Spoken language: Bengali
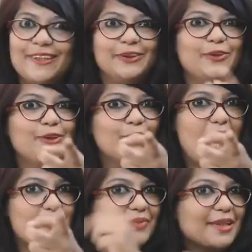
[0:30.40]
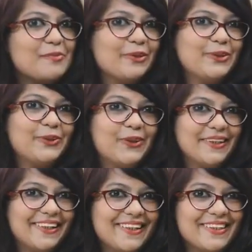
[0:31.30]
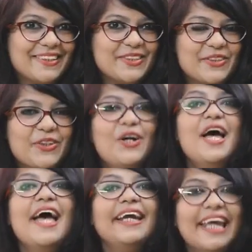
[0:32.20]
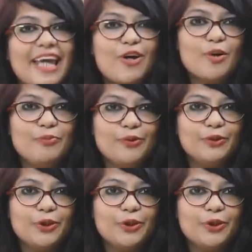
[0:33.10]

টেলারদের জন্য আপনাদের মতো স্টোরি টেলারদের জন্য গিকি গল্প